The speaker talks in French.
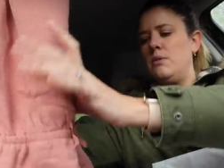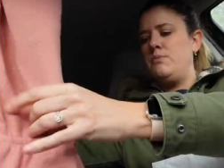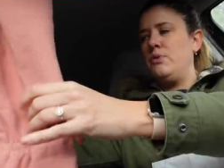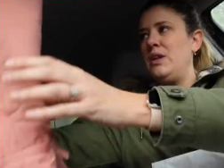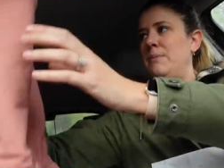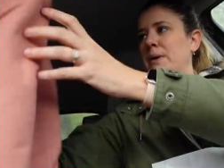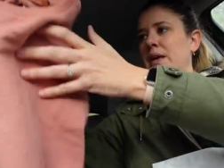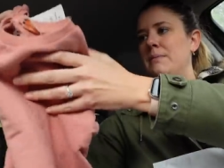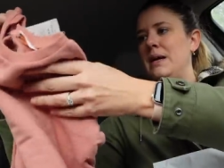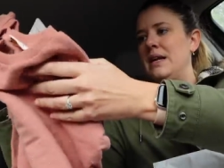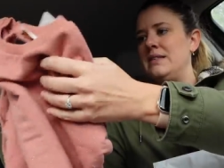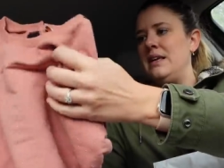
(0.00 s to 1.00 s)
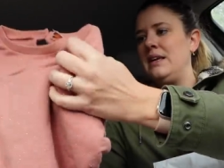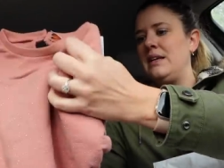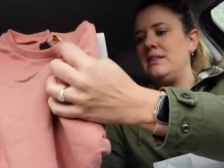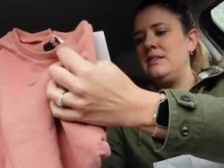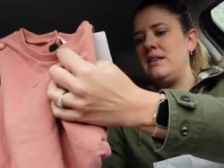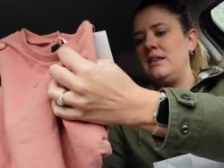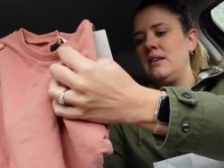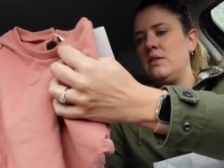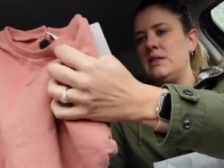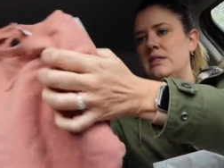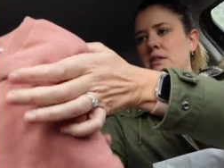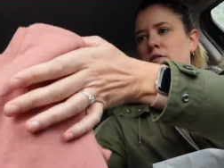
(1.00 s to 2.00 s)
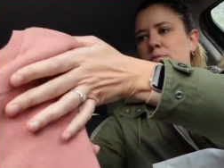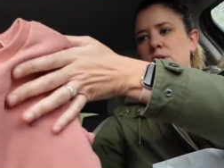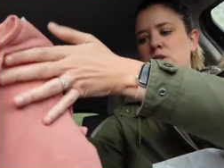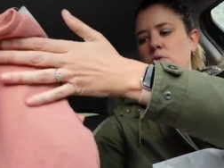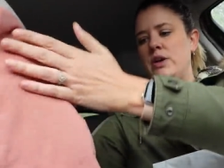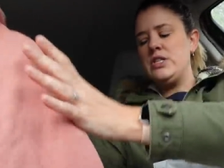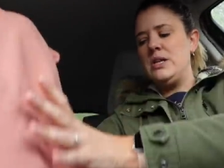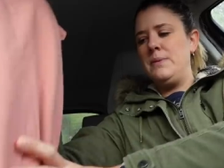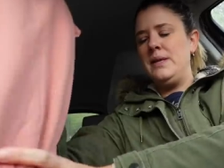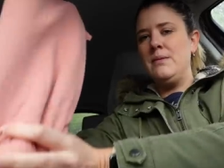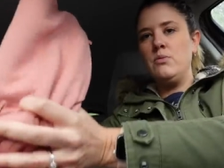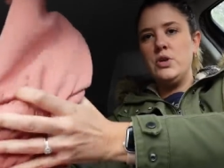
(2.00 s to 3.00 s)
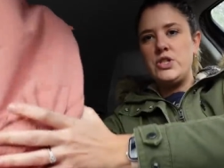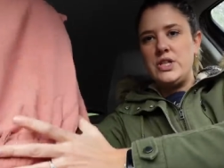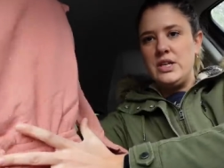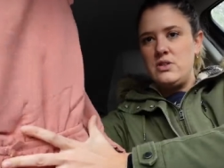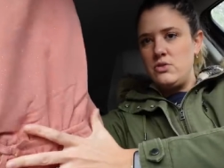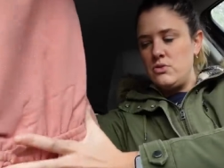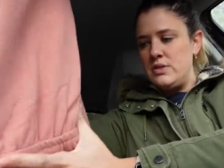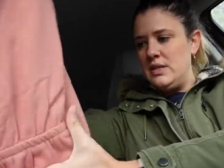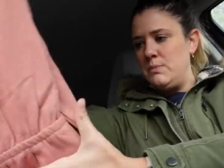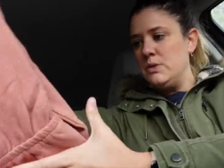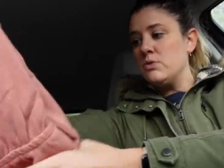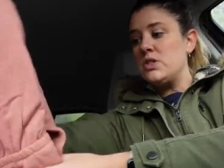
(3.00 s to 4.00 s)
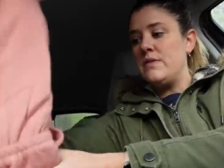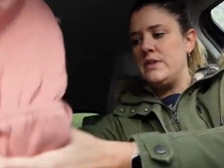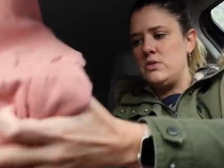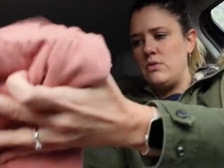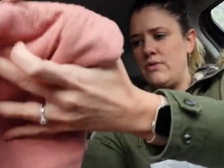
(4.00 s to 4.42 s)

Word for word: pour les prix, bah là c'est écrit 17,99 mais je crois que je l'ai payé moins cher sur le site et donc j'avais ce